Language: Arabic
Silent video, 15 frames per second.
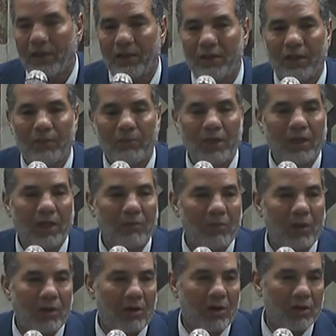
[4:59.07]
إن من
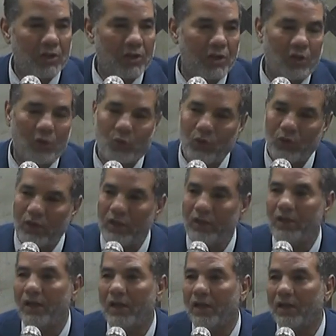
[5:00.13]
المقاصد
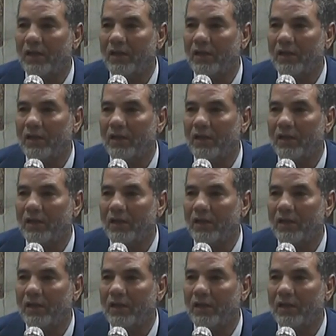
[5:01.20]
الكلية